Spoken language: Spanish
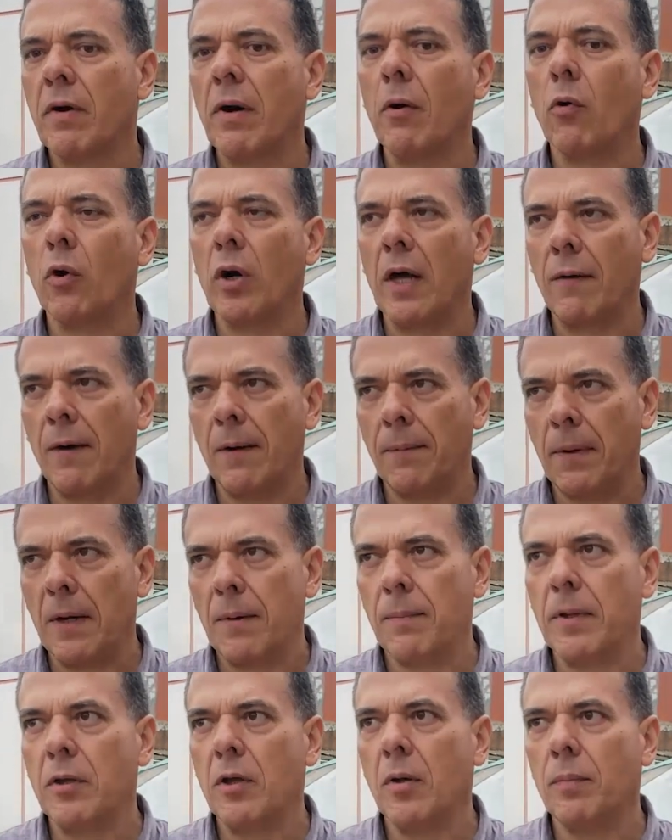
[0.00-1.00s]
Favorable para
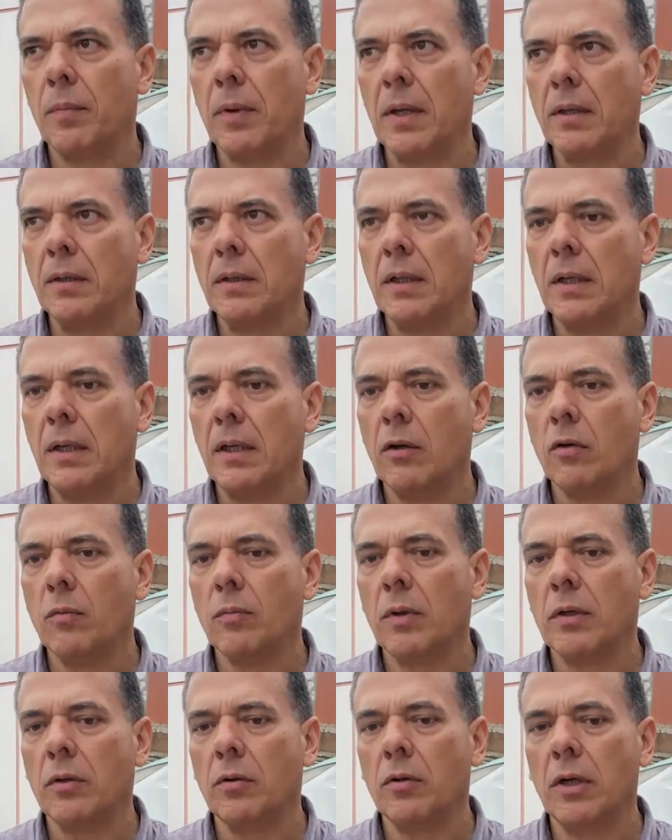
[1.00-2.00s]
el medio ambiente y con
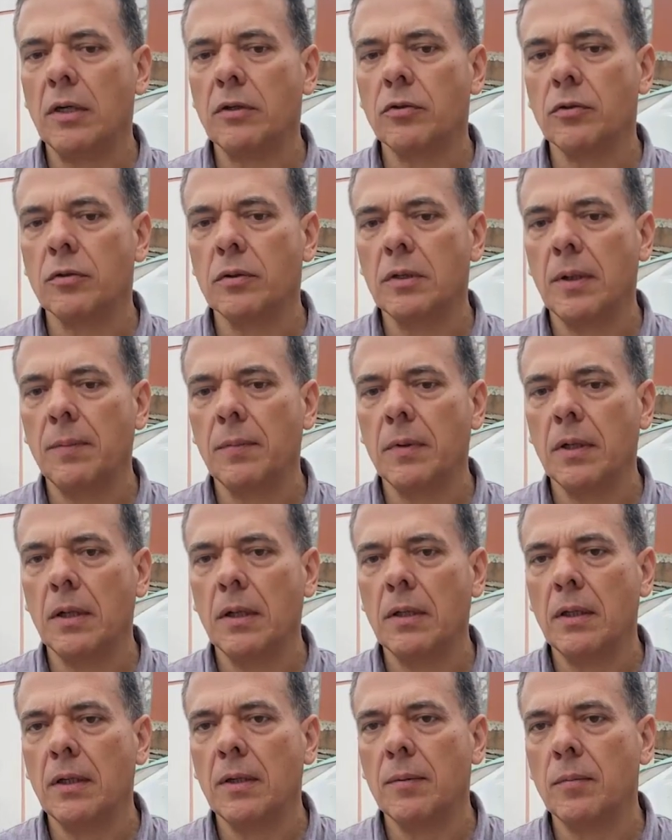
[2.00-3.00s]
mayor razón también
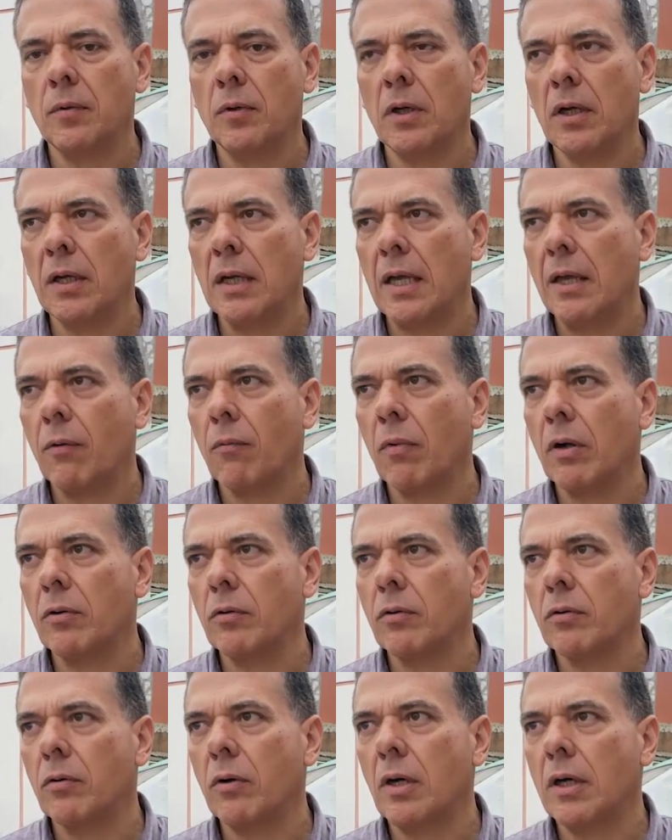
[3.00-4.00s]
que tenemos que ir
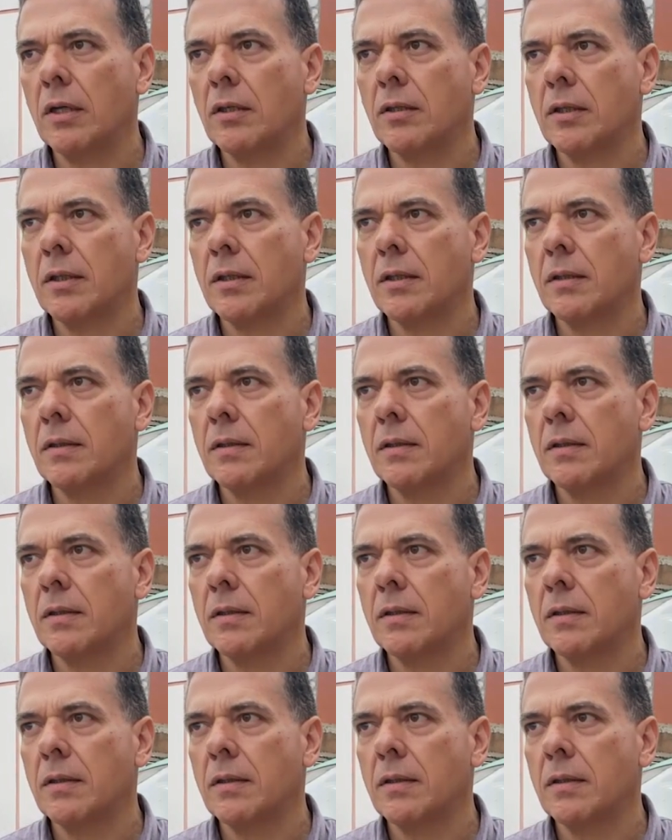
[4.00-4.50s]
adecuándonos a ese,